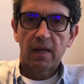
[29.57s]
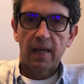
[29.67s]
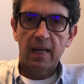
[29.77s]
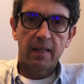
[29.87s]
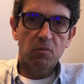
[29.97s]

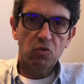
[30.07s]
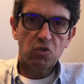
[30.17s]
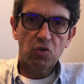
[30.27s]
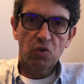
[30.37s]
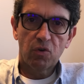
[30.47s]
Ele
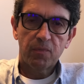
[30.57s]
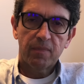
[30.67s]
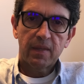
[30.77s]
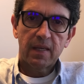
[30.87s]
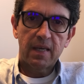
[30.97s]
demonstrou
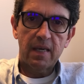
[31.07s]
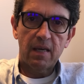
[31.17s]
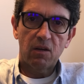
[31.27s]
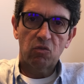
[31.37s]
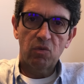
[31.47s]

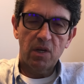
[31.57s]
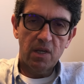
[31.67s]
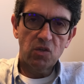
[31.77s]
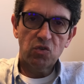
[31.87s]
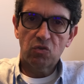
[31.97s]
que, no
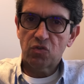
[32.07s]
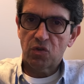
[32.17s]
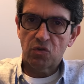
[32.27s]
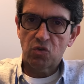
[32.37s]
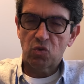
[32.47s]
início dos
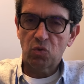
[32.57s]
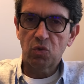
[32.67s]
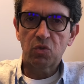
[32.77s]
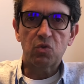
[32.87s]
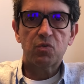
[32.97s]
seus
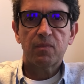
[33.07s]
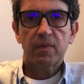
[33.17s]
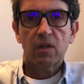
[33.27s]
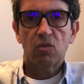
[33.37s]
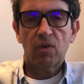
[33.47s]
estudos,
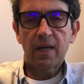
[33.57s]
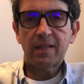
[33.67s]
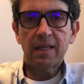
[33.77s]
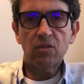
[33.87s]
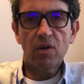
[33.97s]
o
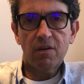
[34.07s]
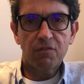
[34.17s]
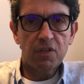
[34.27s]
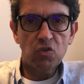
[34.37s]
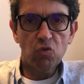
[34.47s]
lactato era
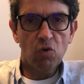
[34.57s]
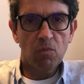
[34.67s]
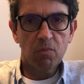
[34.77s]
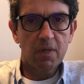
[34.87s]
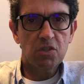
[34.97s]
visto
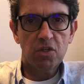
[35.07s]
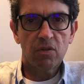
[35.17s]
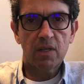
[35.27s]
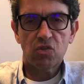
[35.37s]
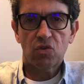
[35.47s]
como um bandido
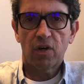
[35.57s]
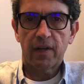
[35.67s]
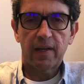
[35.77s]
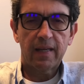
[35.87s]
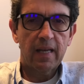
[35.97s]
da
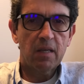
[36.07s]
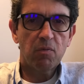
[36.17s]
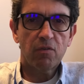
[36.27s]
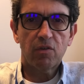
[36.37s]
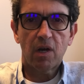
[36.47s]
história, aquele que
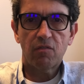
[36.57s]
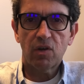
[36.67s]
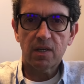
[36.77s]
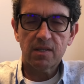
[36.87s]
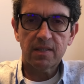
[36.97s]
provocava o
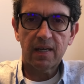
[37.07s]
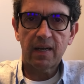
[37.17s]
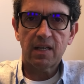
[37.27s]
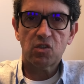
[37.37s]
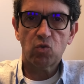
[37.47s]

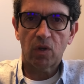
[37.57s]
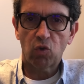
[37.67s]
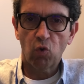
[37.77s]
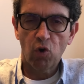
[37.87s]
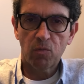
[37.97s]
cansaço, a
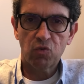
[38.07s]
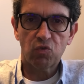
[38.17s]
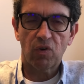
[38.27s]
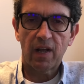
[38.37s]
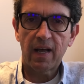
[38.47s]
dor
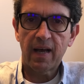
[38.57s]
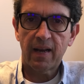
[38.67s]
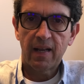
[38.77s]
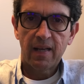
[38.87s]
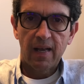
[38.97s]

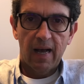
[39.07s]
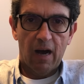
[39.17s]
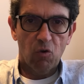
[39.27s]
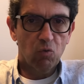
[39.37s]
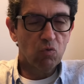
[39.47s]
muscular.
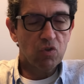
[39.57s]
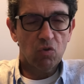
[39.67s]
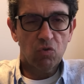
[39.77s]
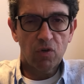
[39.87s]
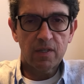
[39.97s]
Alguns
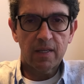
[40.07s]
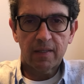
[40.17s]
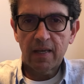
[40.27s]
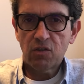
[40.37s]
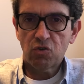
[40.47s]
autores
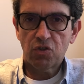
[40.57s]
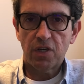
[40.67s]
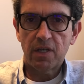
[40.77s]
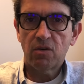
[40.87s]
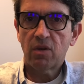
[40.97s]
até
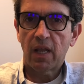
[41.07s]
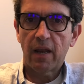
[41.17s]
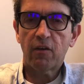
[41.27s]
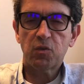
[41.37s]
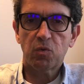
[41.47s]
sugeriam que ele
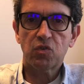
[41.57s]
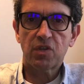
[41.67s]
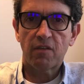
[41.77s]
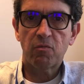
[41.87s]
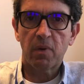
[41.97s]
era
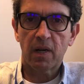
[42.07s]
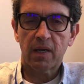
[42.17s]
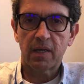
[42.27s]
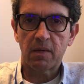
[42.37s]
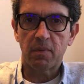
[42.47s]
responsável pela
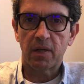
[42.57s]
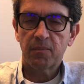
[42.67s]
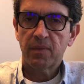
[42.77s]
câimbra.